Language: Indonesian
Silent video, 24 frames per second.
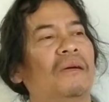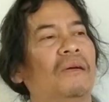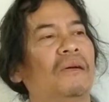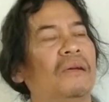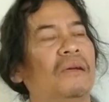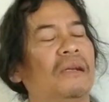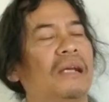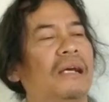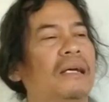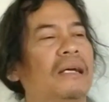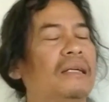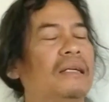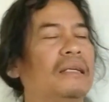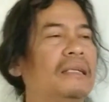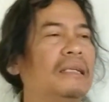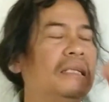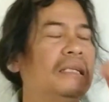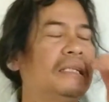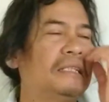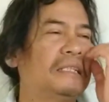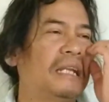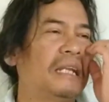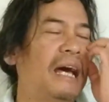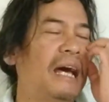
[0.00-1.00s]
orang
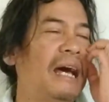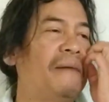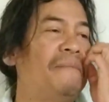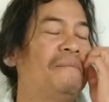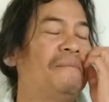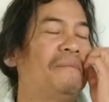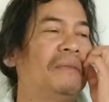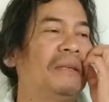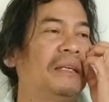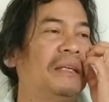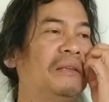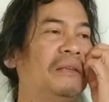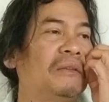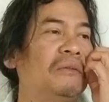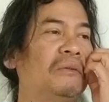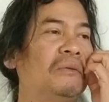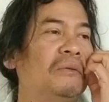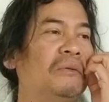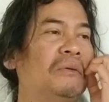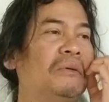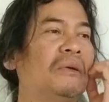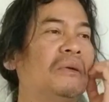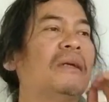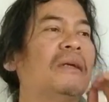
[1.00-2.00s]
Islam
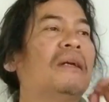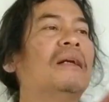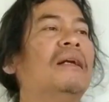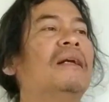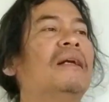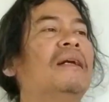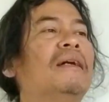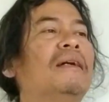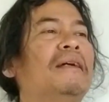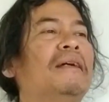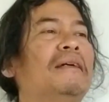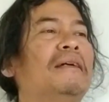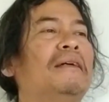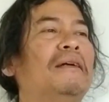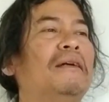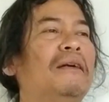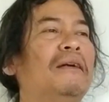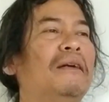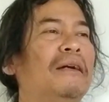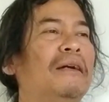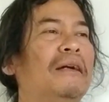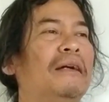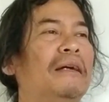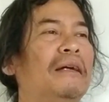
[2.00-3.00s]
itu
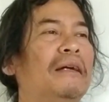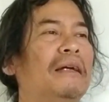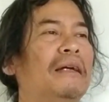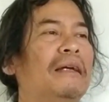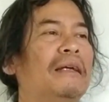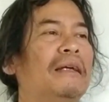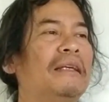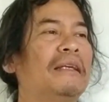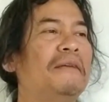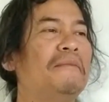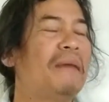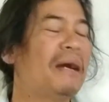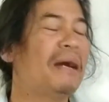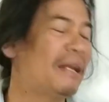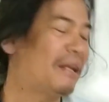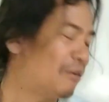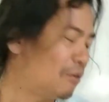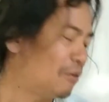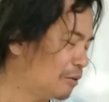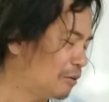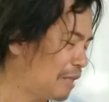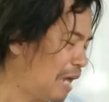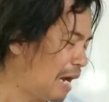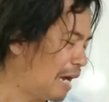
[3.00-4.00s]

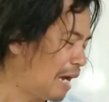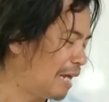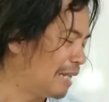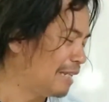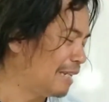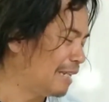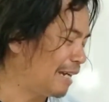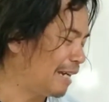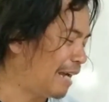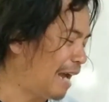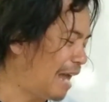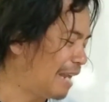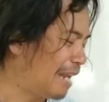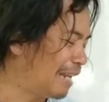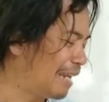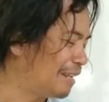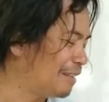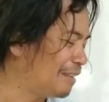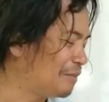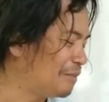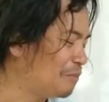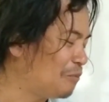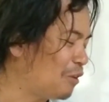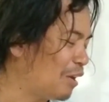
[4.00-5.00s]
gimana kok tangannya
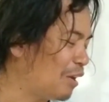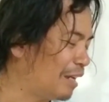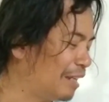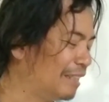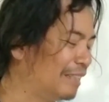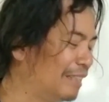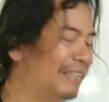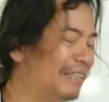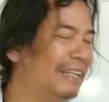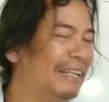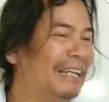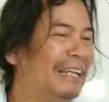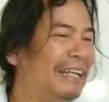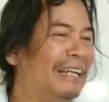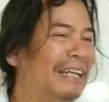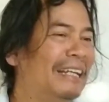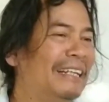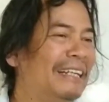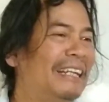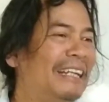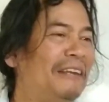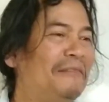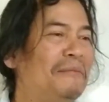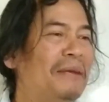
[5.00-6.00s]
kanan semua
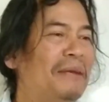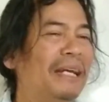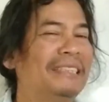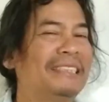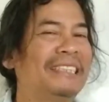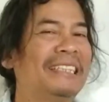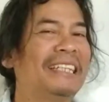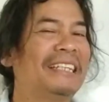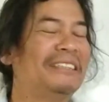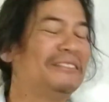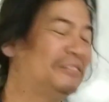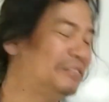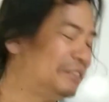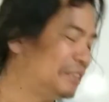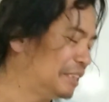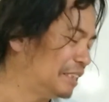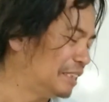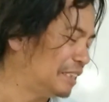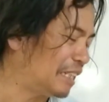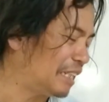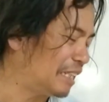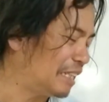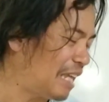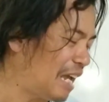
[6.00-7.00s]
dan biasanya itu
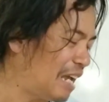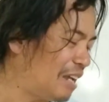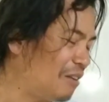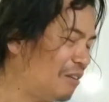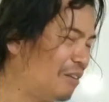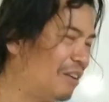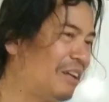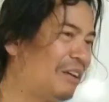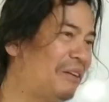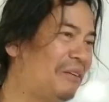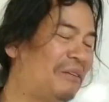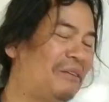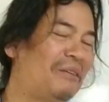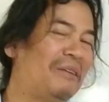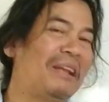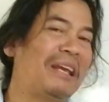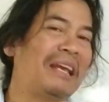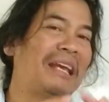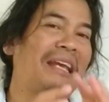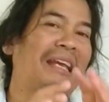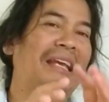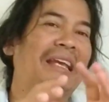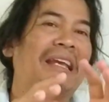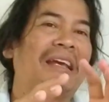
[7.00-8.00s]
disertai oleh
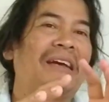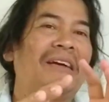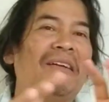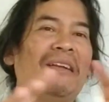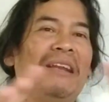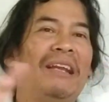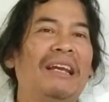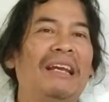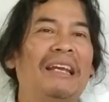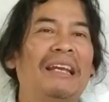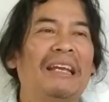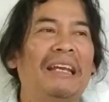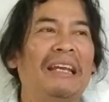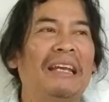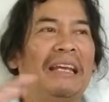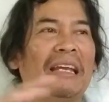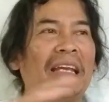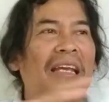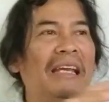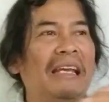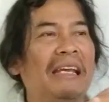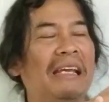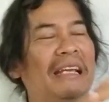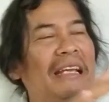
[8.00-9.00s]
oleh oleh
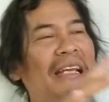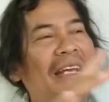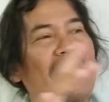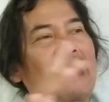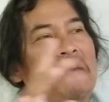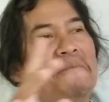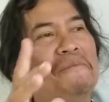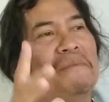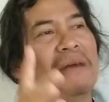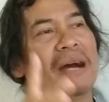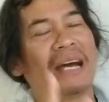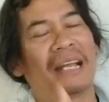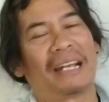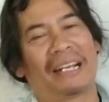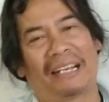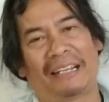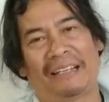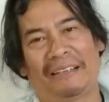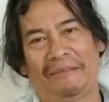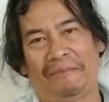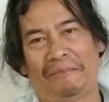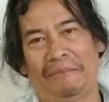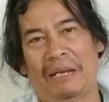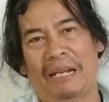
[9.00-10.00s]

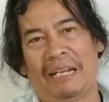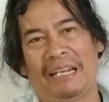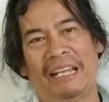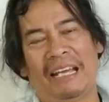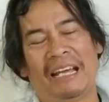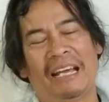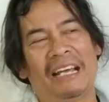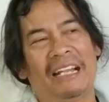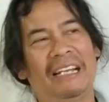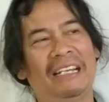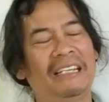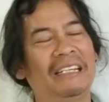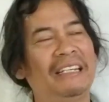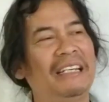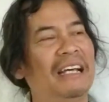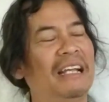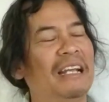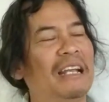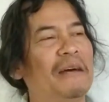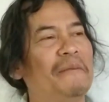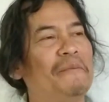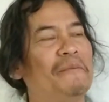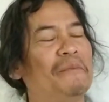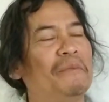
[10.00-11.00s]
gambar padahal di
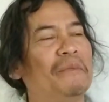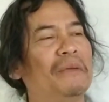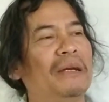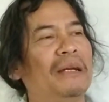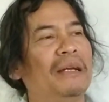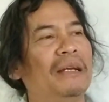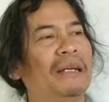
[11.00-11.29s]
dalam